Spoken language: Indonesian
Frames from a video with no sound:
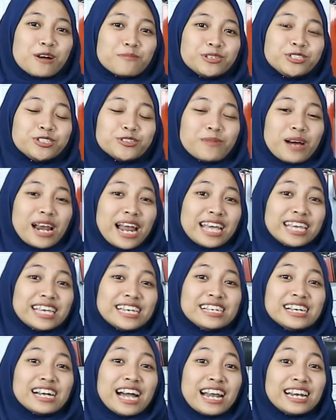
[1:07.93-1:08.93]
Berjumpa
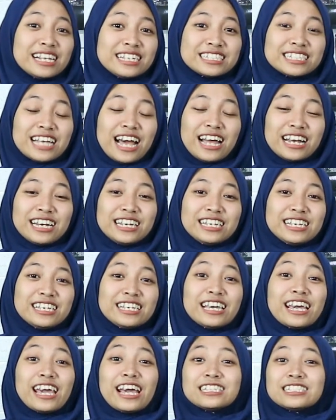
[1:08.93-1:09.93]
lagi dengan Lisa
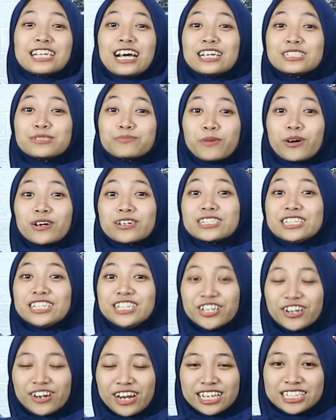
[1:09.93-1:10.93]
di GSA Sport
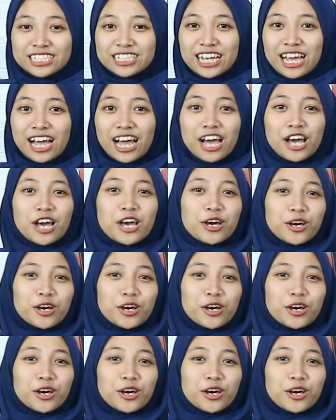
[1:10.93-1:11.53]
Indonesia,